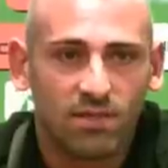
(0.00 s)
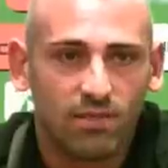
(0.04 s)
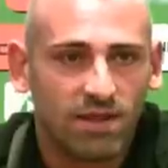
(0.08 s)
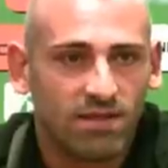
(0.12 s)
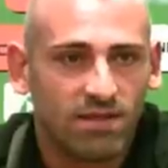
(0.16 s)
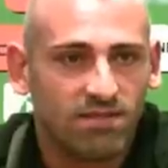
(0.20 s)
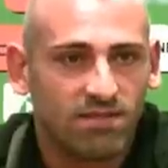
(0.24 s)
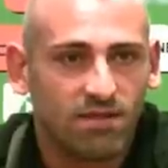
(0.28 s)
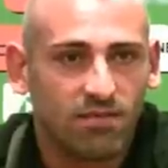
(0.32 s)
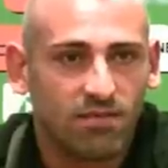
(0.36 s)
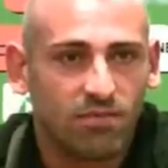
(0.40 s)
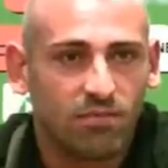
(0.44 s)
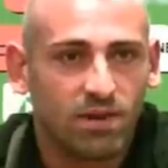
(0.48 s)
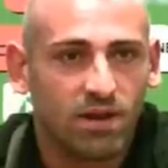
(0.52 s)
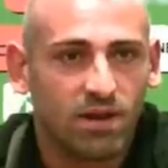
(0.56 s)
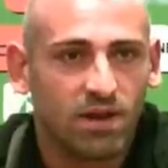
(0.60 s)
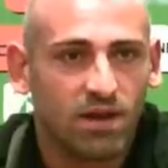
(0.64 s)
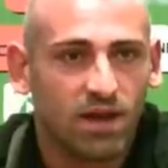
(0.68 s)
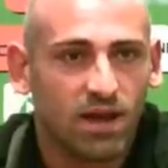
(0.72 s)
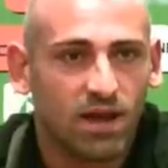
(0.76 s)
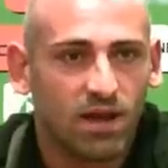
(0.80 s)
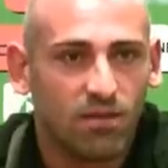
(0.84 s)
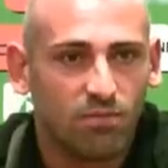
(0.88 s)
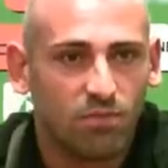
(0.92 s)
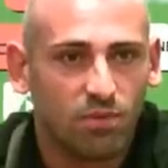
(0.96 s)
ma è sempre il
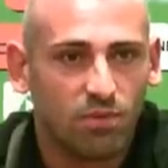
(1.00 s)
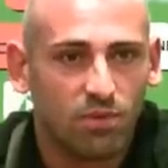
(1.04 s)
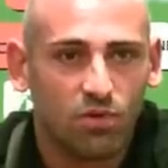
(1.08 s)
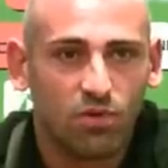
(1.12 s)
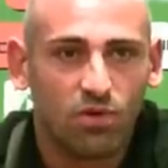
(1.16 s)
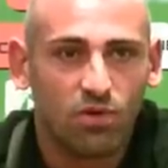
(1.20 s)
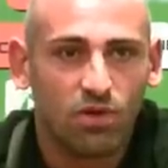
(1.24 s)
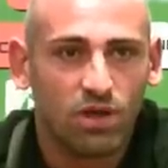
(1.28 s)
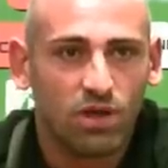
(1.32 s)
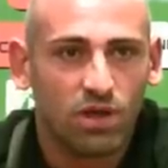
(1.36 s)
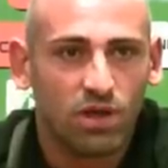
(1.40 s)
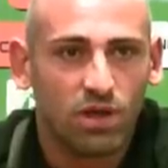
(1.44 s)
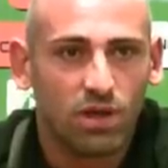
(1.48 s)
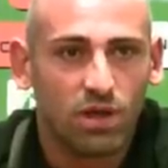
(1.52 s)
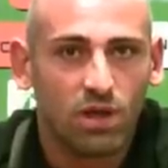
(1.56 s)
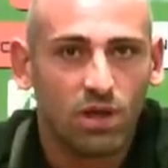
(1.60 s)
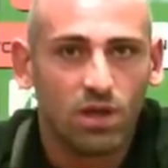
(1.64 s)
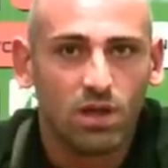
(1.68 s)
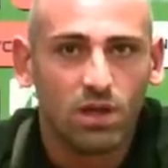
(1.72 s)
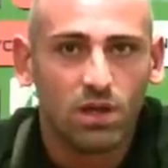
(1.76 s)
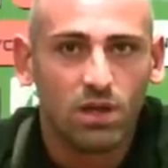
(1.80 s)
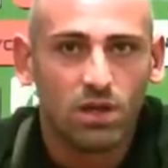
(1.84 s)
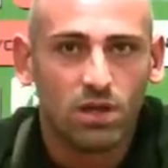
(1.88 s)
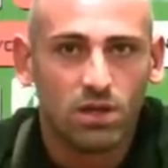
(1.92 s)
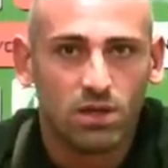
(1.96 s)
campo, noi
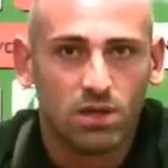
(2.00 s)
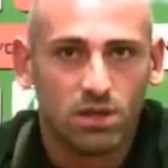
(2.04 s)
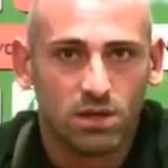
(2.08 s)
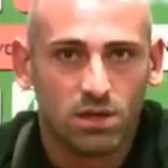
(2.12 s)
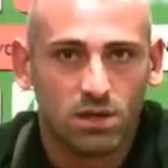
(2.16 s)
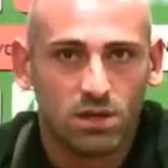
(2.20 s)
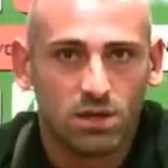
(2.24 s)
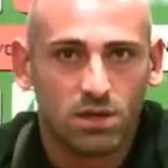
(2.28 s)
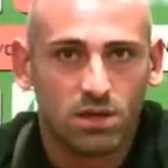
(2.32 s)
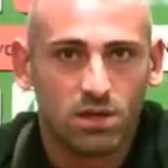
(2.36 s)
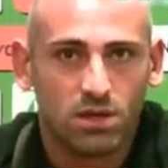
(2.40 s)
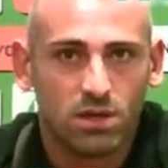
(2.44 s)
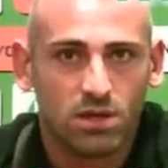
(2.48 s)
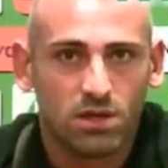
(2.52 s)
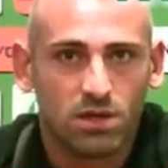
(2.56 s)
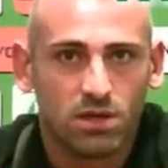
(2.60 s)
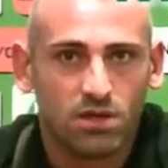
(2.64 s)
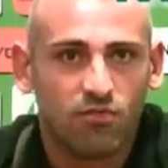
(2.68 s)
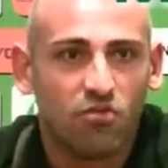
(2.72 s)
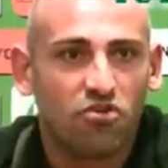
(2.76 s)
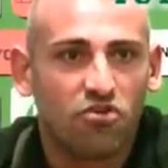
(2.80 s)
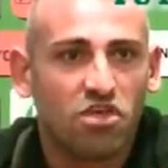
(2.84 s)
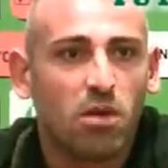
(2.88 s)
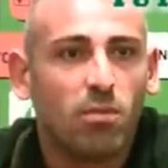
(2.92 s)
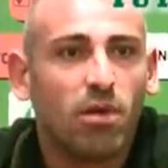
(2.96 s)
eh,
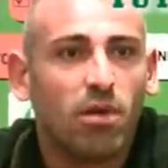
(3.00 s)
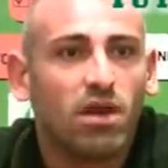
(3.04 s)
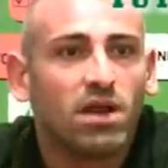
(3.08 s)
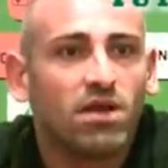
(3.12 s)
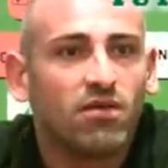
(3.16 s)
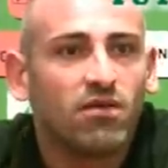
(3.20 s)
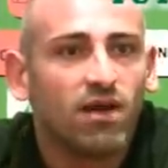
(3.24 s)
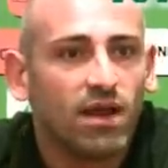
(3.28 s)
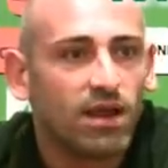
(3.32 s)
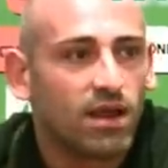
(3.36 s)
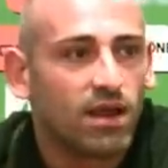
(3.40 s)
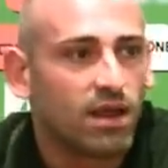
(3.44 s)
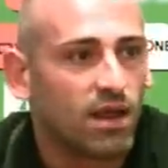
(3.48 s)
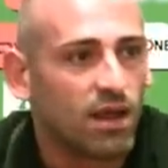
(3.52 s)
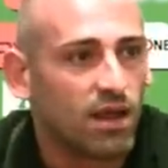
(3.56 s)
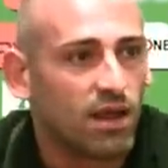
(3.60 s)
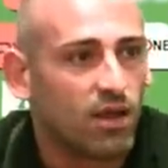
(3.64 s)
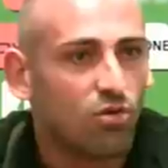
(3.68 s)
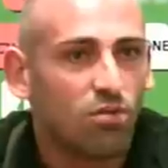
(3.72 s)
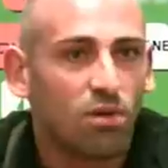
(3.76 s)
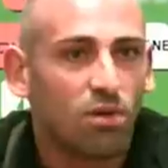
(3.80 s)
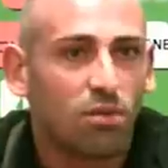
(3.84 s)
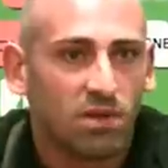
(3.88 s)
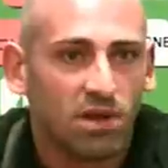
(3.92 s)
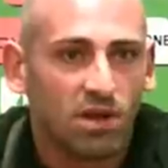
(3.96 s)
vogliamo arrivare
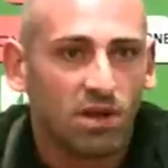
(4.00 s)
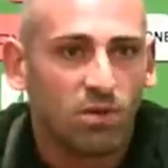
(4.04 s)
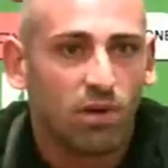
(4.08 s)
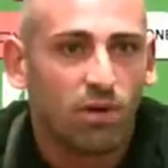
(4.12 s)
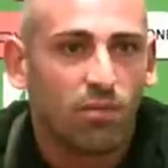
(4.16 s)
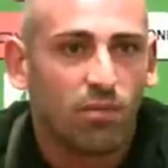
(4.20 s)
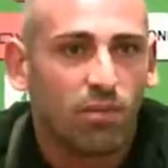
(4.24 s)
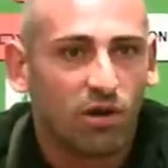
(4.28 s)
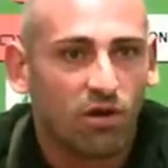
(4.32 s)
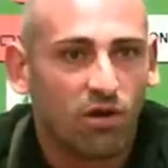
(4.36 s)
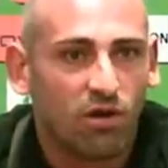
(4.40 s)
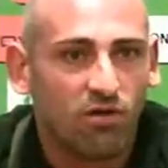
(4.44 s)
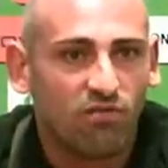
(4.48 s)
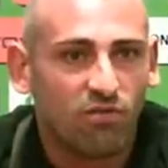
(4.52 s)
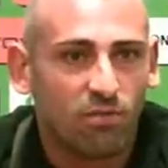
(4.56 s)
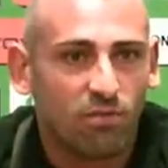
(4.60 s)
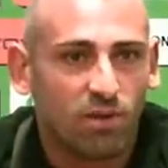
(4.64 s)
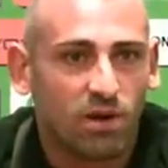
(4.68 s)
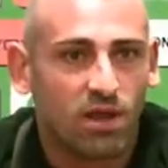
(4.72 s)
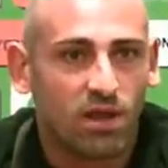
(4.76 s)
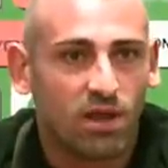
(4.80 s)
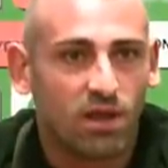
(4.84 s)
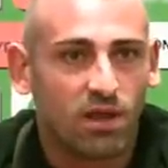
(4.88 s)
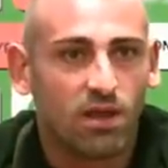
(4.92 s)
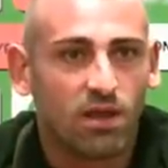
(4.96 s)
come minimo ai playoff
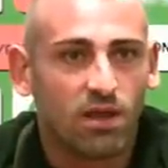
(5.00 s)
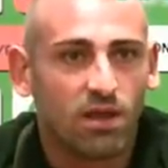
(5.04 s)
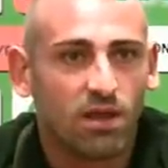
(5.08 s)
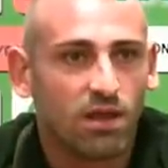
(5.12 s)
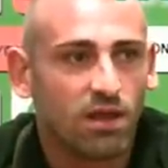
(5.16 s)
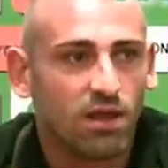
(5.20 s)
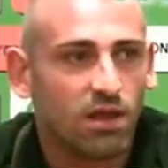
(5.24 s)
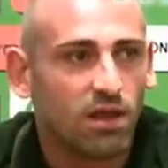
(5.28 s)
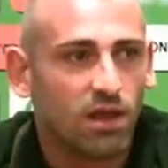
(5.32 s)
perché